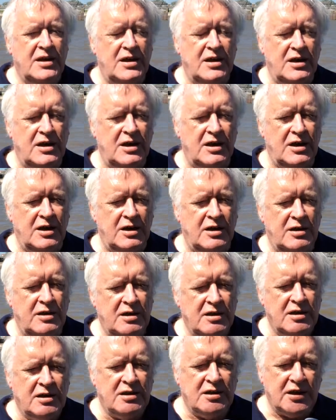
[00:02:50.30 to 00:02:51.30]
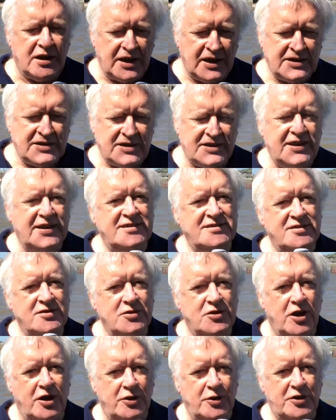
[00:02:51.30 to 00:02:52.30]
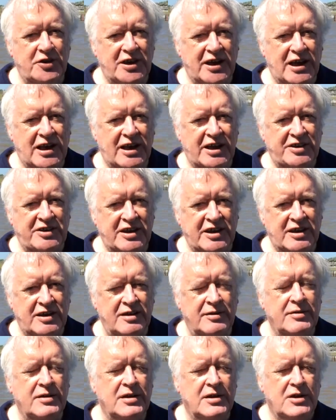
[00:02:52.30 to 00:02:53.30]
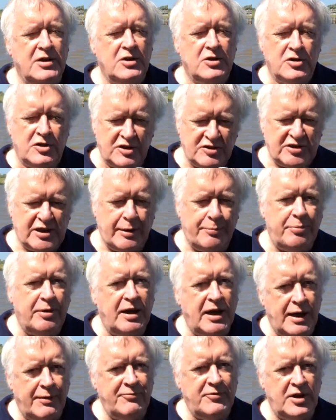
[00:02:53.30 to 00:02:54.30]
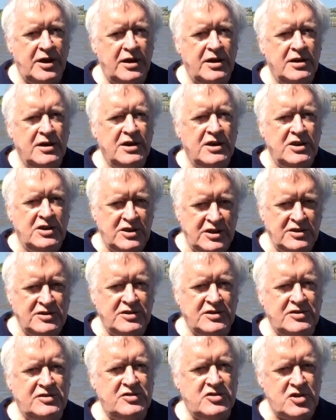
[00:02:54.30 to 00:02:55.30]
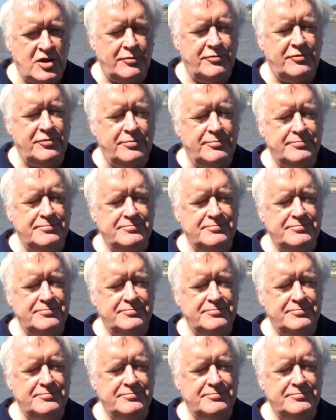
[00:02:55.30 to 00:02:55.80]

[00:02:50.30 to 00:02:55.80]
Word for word: äh, Geräte testen können und dererlei Dinge. Deshalb haben wir dieses Schiff.